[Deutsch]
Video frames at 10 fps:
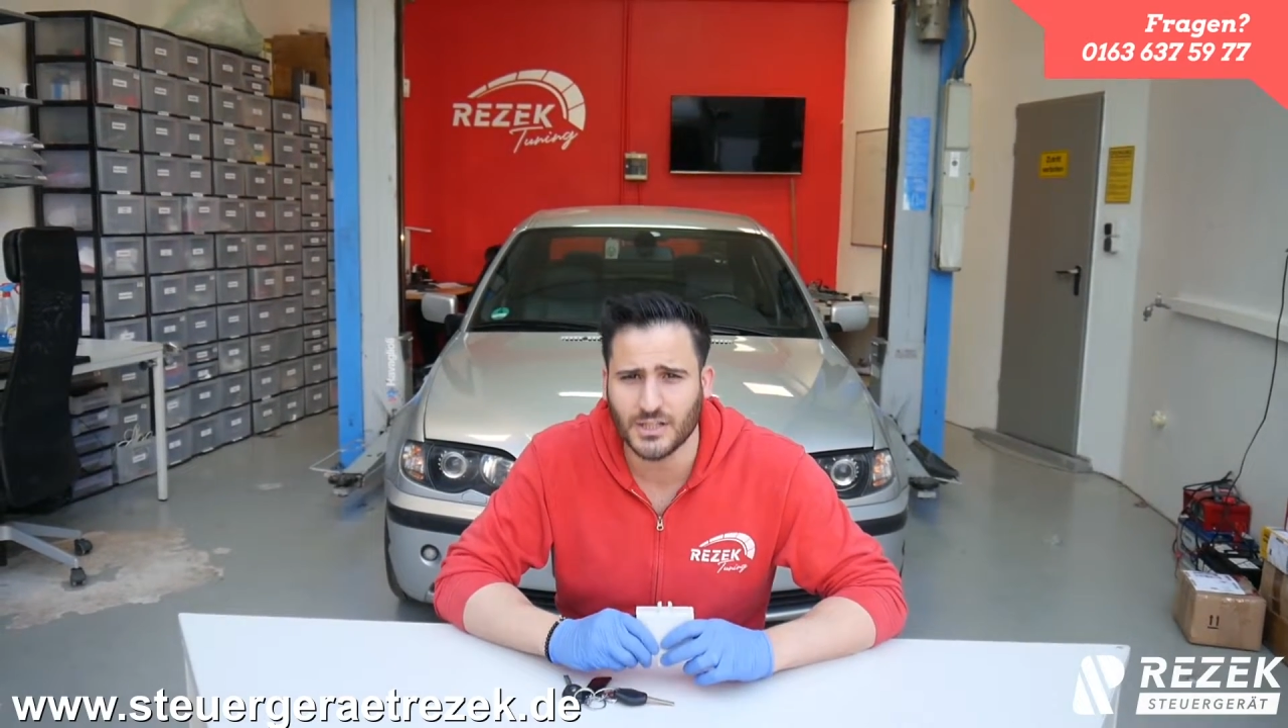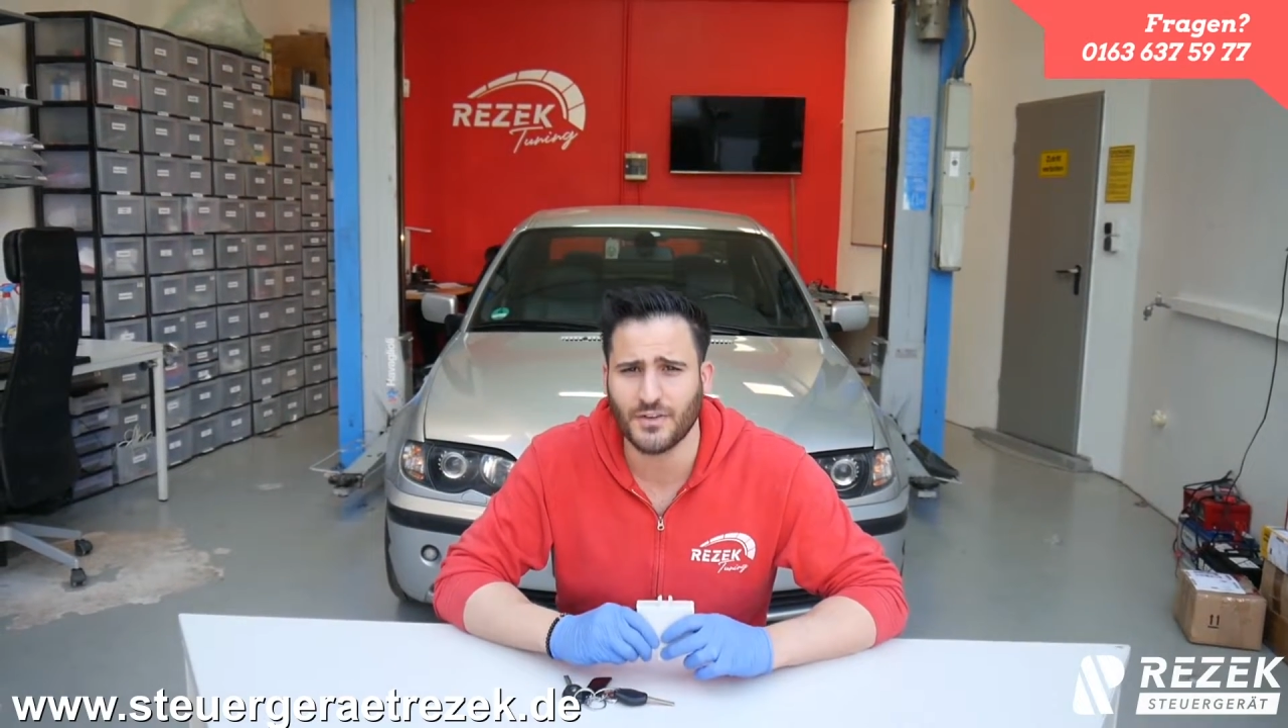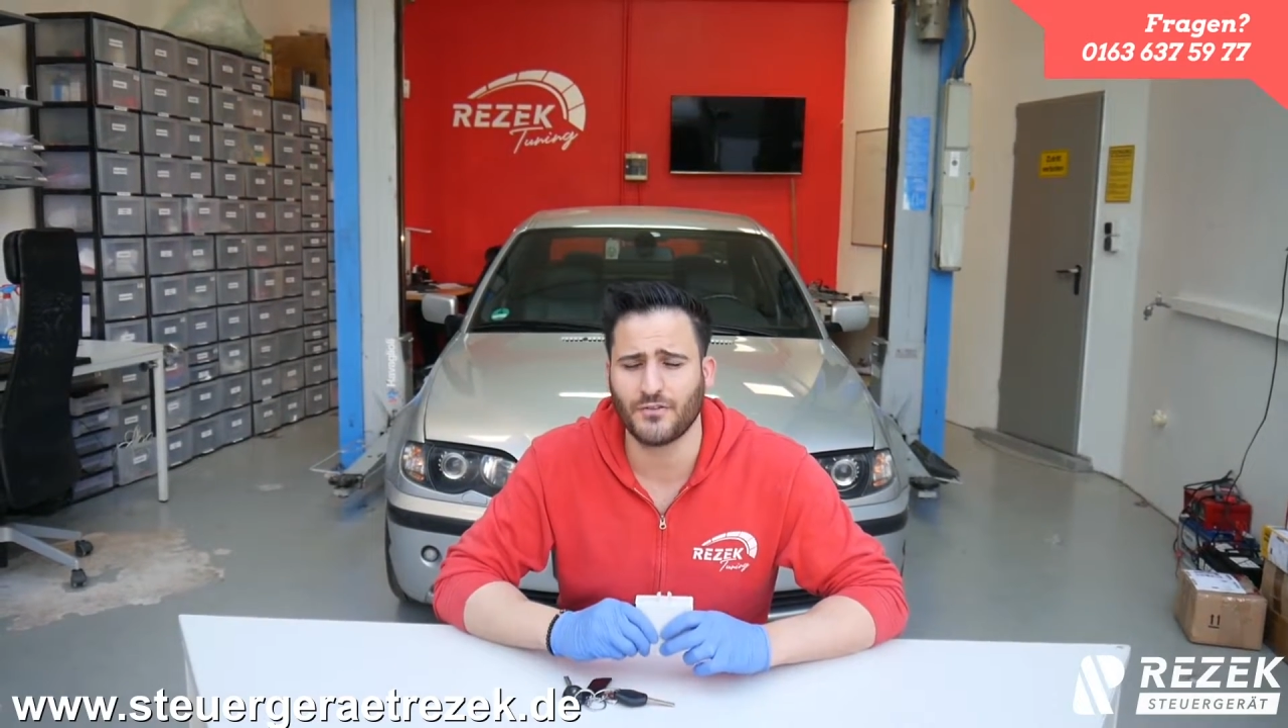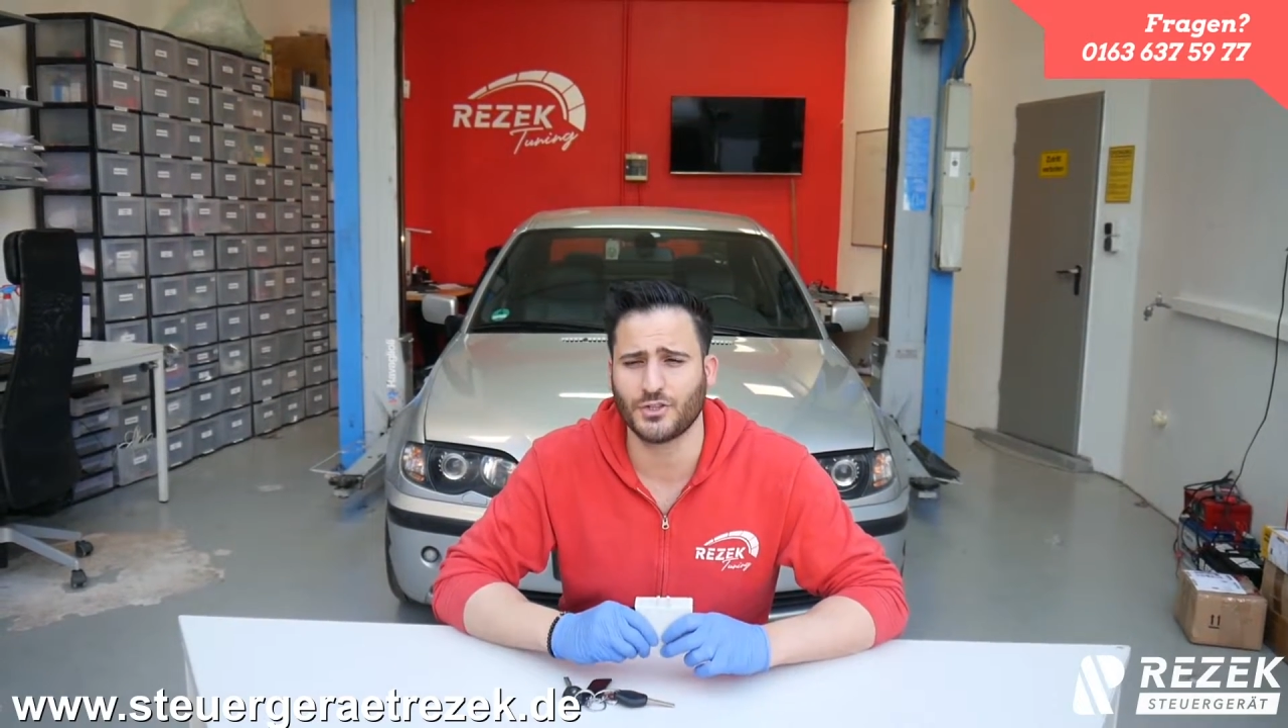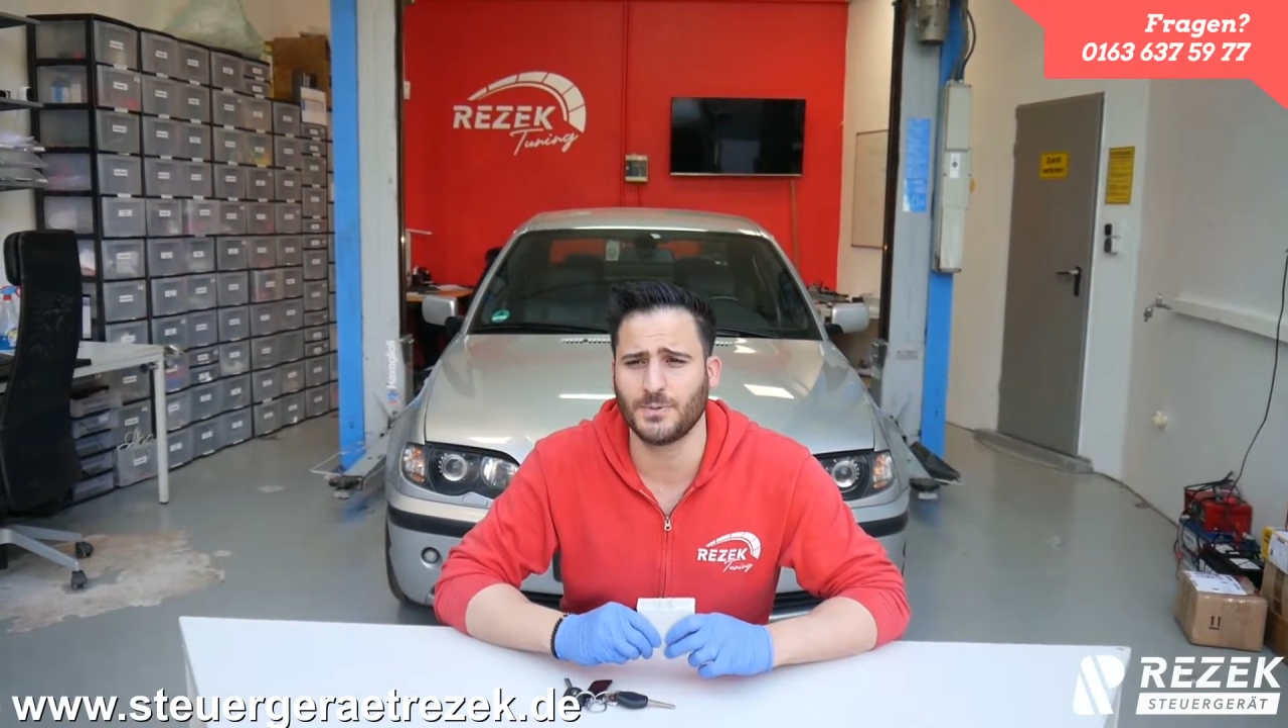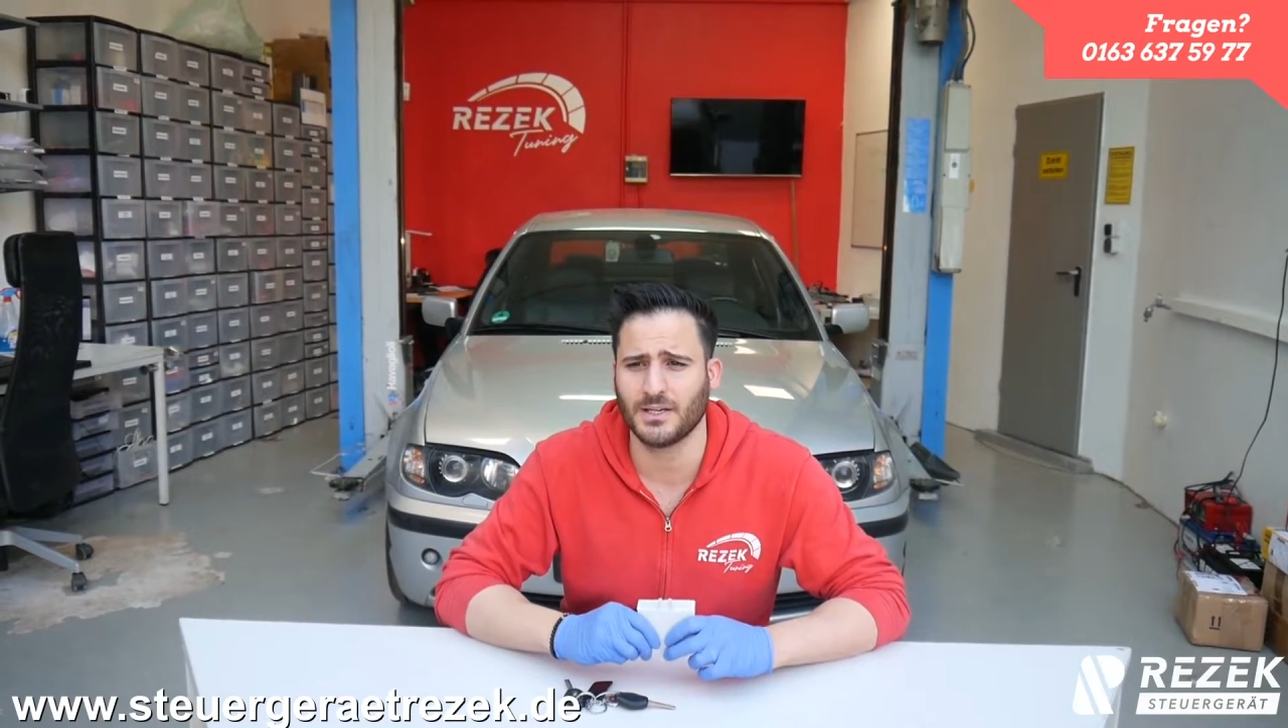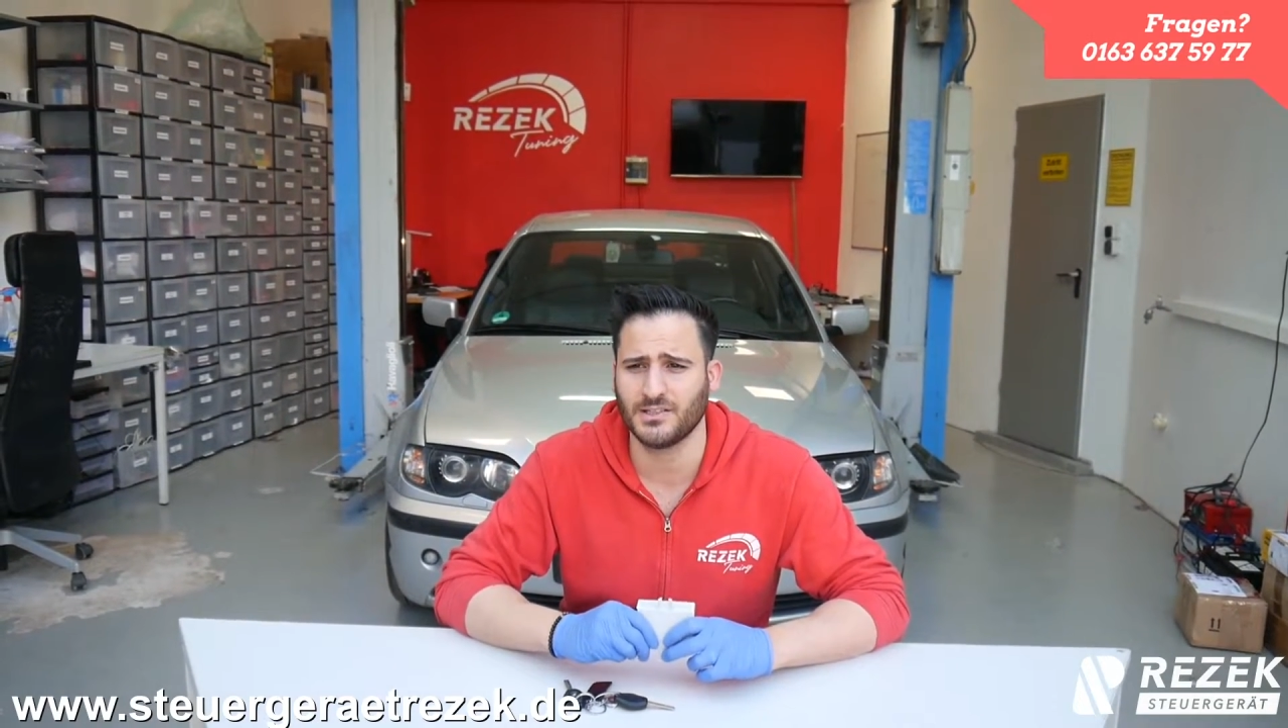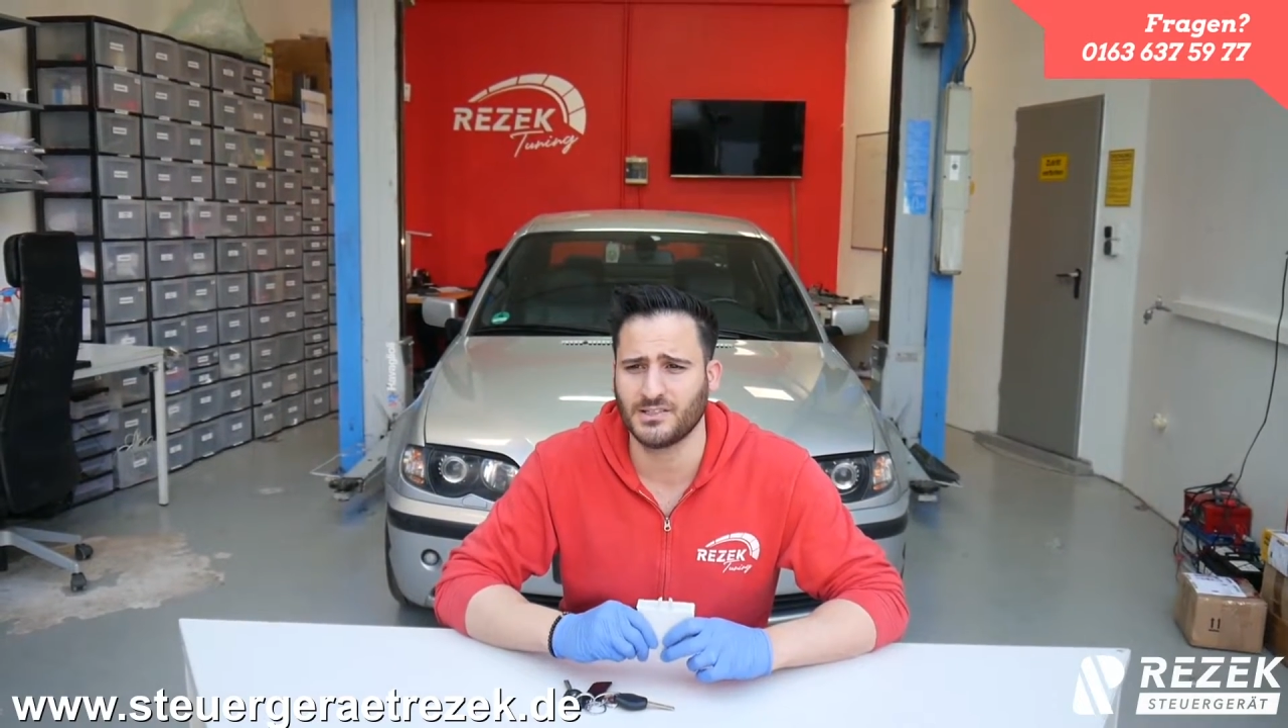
Die Wegfahrsperre